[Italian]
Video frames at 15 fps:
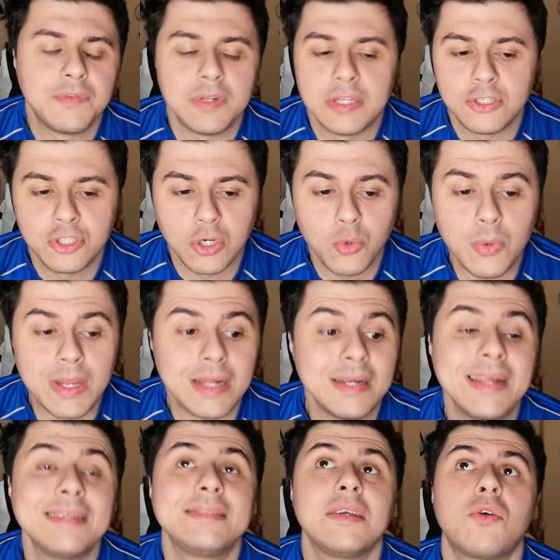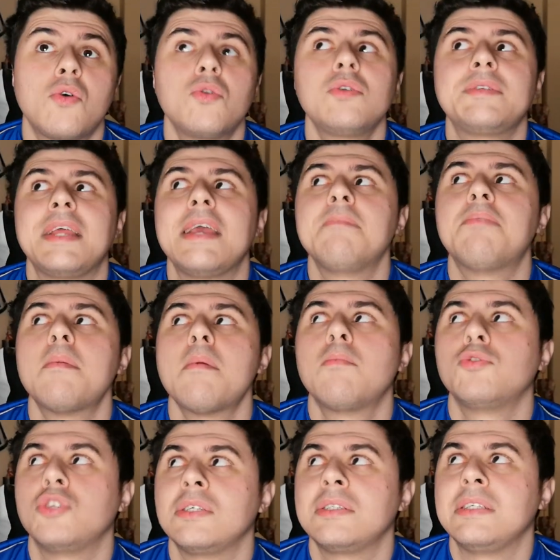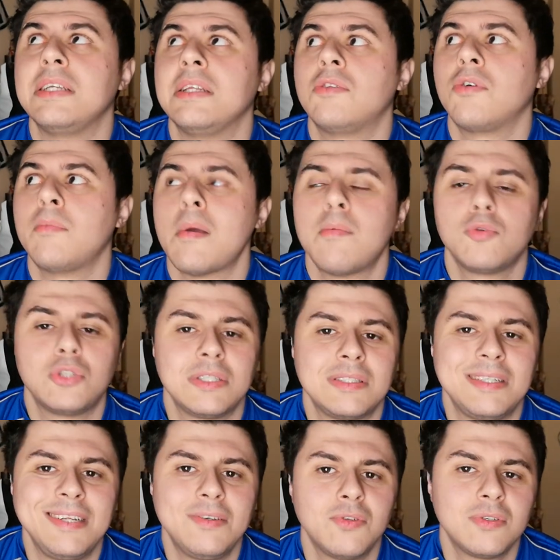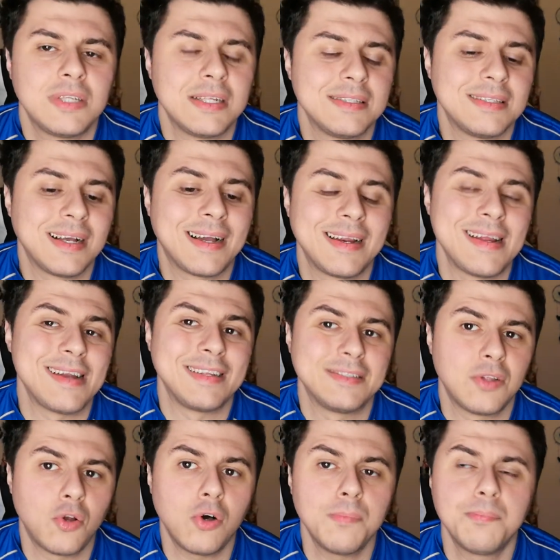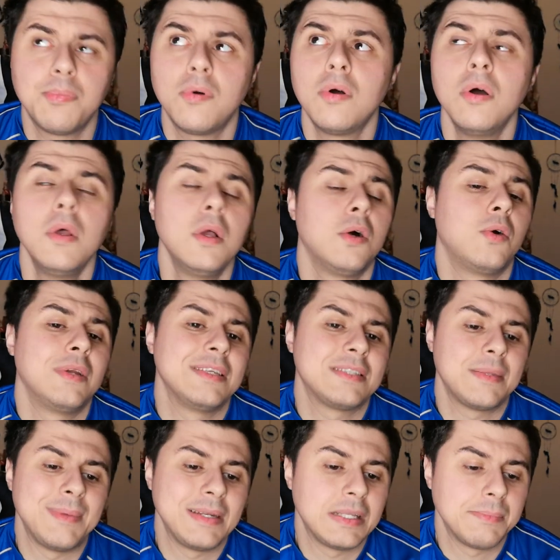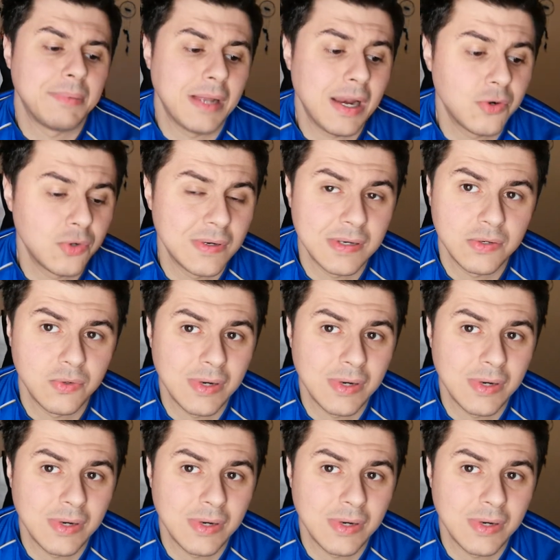finisce, qui nel secondo tempo abbiamo gestito abbiamo gestito senza creare troppo onestamente parlando non,